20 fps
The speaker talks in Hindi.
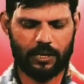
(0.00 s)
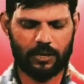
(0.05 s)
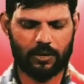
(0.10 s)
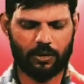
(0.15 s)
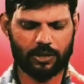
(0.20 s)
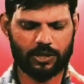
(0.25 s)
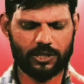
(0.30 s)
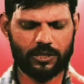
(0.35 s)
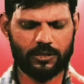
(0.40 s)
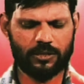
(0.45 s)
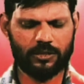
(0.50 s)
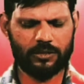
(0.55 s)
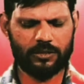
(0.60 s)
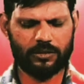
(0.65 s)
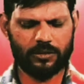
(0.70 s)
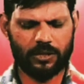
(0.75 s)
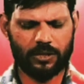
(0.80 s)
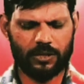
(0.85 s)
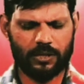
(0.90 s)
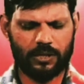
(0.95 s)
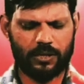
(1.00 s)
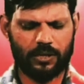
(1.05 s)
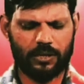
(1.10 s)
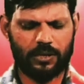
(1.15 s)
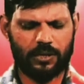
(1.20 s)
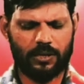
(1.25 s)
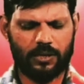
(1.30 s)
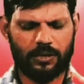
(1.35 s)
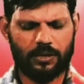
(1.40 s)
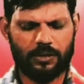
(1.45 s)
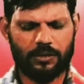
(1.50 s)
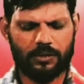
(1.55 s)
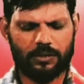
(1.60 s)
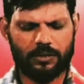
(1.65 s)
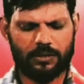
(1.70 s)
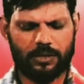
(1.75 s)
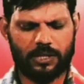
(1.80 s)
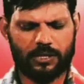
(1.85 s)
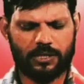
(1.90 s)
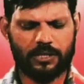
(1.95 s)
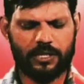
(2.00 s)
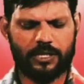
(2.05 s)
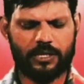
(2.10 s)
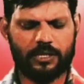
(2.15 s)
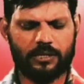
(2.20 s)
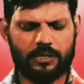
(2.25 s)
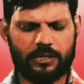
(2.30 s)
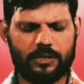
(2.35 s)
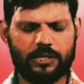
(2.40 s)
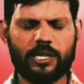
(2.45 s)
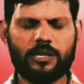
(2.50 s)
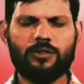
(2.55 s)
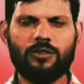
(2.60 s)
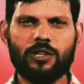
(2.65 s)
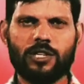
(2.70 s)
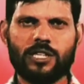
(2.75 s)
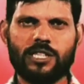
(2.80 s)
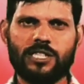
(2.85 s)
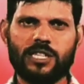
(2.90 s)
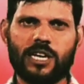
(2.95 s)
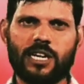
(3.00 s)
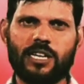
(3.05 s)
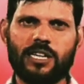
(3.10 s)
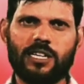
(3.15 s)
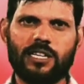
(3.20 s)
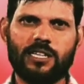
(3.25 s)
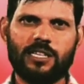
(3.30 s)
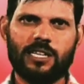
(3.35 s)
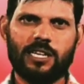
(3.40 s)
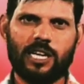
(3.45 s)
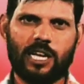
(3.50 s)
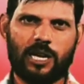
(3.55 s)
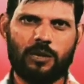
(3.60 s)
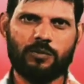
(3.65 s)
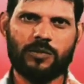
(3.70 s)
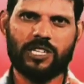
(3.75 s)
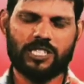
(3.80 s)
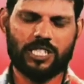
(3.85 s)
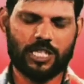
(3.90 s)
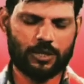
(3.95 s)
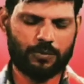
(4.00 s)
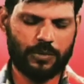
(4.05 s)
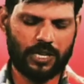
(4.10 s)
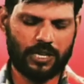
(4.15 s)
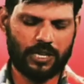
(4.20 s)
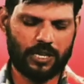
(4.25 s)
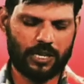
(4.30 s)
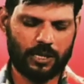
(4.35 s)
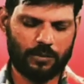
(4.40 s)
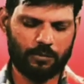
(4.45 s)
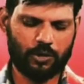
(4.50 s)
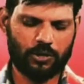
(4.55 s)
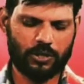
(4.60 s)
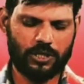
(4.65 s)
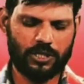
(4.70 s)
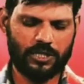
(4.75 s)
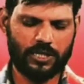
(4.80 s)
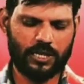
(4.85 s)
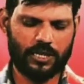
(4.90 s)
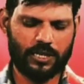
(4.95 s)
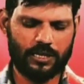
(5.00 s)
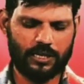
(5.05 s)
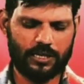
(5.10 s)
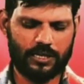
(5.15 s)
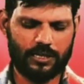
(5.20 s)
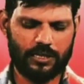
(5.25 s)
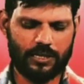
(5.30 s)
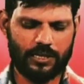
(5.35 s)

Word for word: रोशन जिसने जब को किया है इल्म का जज्बा हमको दिया है